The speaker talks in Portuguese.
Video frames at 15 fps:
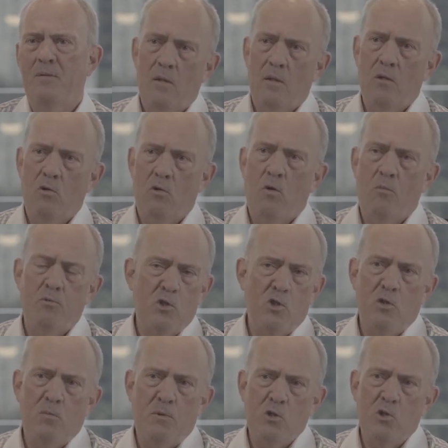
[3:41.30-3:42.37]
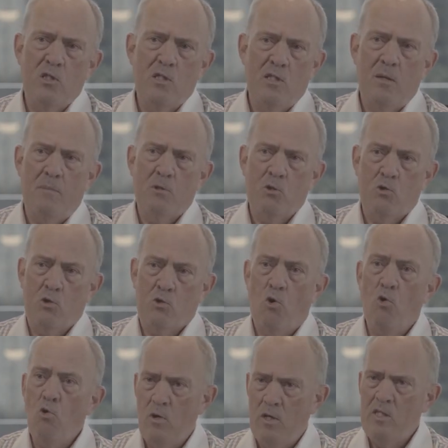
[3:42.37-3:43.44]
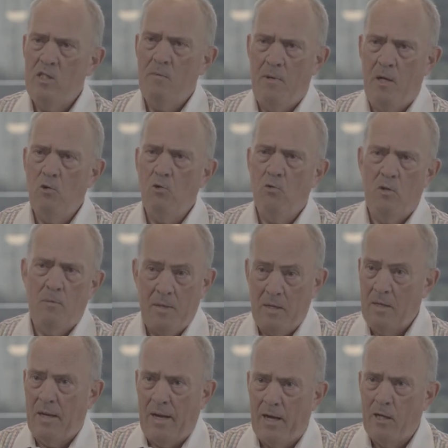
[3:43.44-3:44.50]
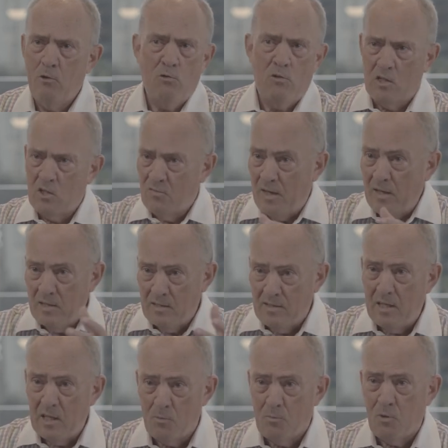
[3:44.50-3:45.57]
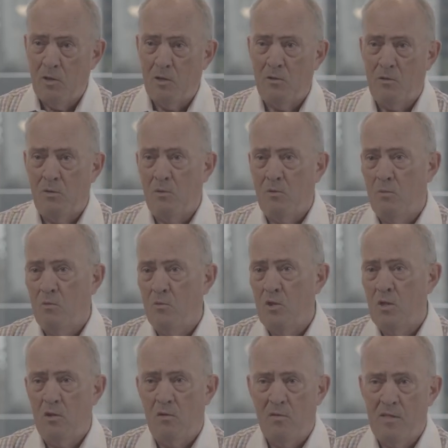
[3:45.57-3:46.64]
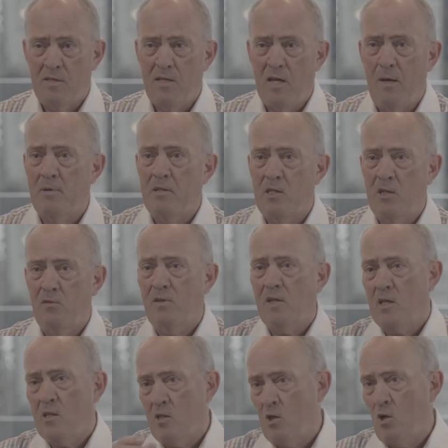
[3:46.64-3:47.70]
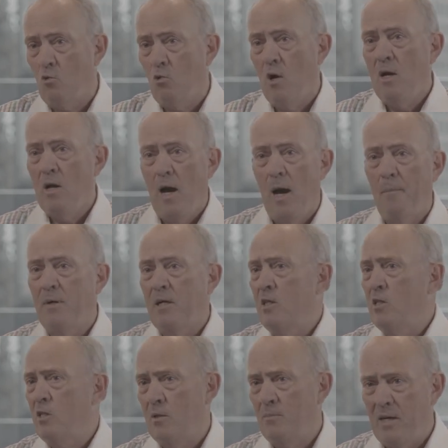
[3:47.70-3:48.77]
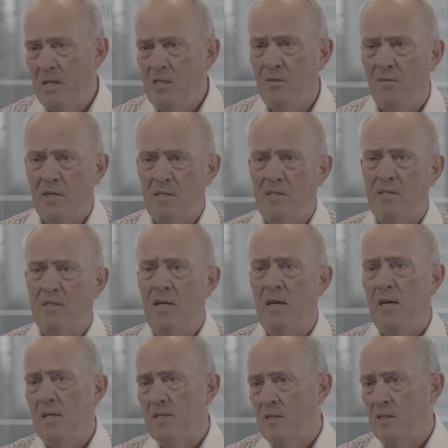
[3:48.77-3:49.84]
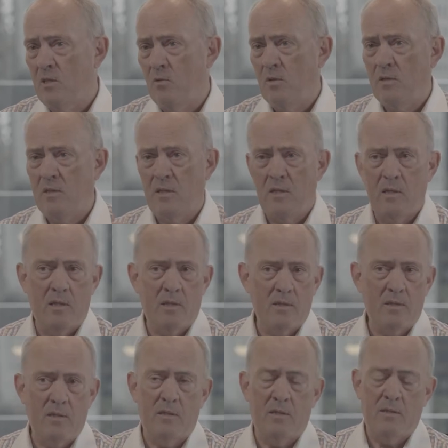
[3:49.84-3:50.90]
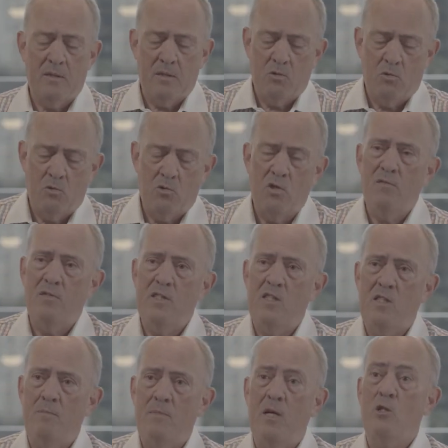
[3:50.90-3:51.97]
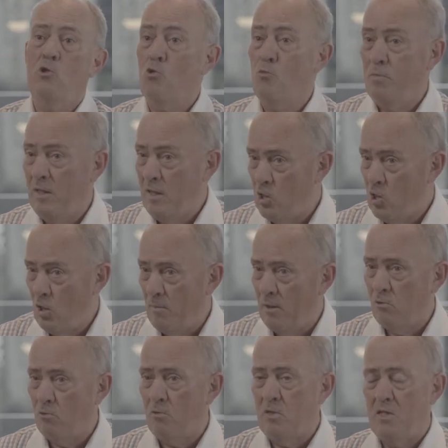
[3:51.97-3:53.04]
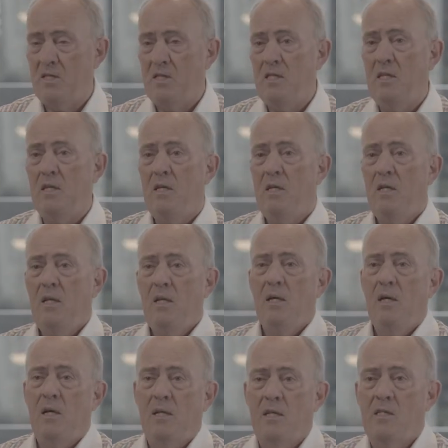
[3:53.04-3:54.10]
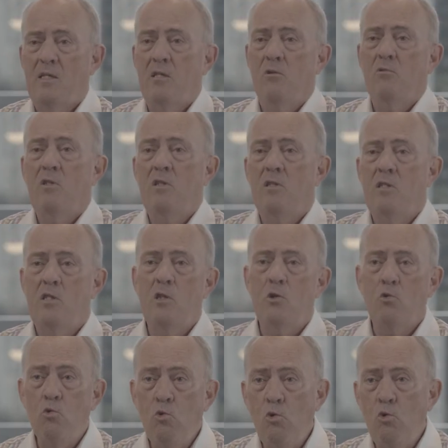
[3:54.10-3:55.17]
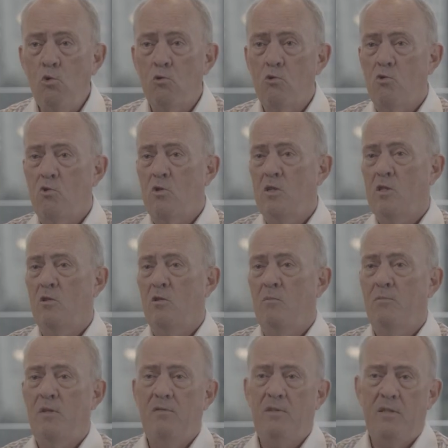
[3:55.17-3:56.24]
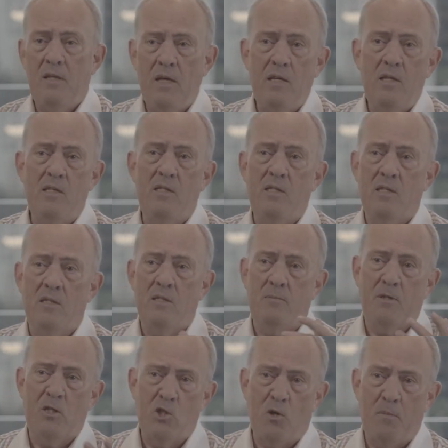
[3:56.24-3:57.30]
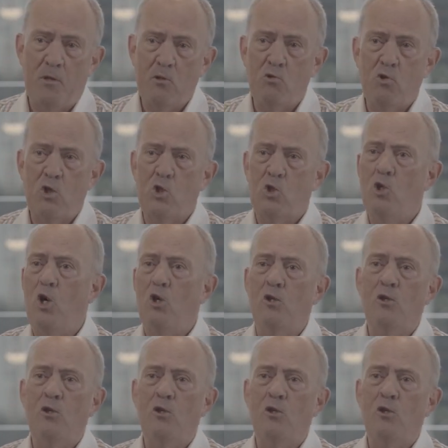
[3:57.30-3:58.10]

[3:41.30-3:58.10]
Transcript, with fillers: Então, composição de pessoas, você tinha pessoas com conhecimento de mercado das várias áreas, porque, como você talvez saiba, a certificação abrange mais diversas áreas, então é da, da, é da dos investimentos, o planejamento em si, a questão de, de, seguros, questão de previdência, de planejamento sucessório.